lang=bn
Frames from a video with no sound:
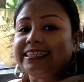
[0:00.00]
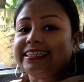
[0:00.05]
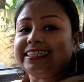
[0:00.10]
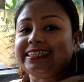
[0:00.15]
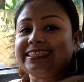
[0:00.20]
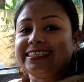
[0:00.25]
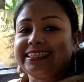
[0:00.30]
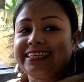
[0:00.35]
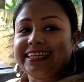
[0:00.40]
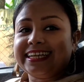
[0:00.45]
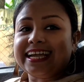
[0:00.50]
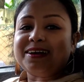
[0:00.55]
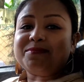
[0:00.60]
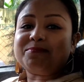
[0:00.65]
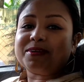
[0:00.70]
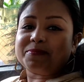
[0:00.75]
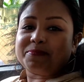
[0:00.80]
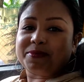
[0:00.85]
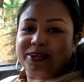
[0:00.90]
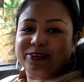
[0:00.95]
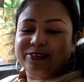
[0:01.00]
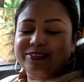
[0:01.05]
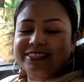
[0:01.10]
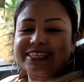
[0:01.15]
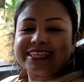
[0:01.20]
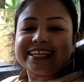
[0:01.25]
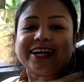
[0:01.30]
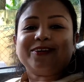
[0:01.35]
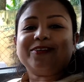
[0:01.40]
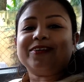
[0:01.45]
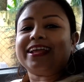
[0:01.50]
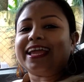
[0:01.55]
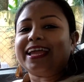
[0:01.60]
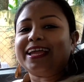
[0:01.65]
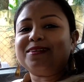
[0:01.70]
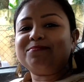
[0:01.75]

থার্ড ডে আমরা বেরোচ্ছি কারণ